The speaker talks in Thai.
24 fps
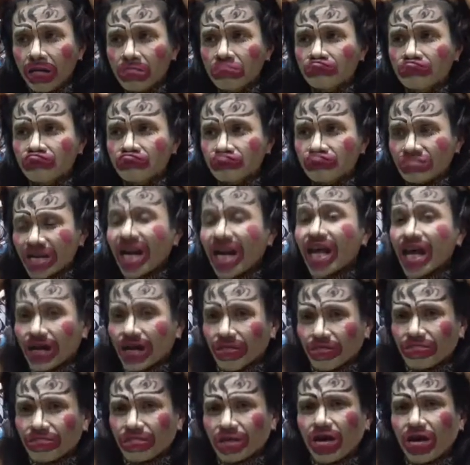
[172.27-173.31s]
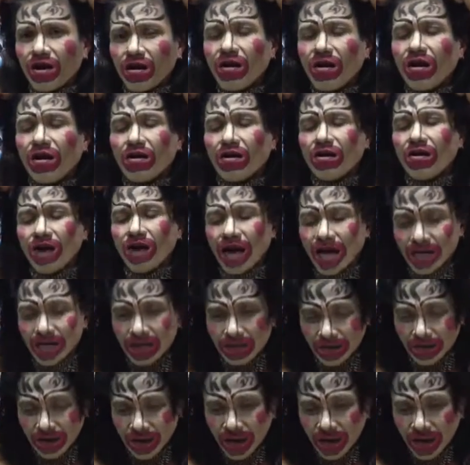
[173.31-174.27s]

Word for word: อืมนั่นแหละก็ก็ก็ให้